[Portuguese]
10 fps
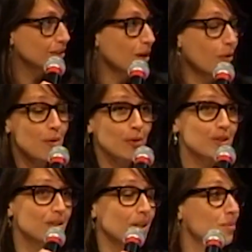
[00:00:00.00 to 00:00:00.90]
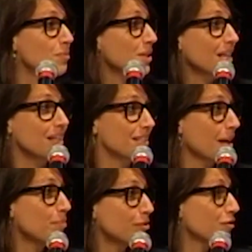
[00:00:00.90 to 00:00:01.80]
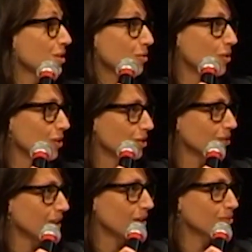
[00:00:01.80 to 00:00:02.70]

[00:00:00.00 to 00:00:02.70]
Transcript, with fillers: Falei, alguma coisa tem que me especializar para eu ver se eu gosto, né?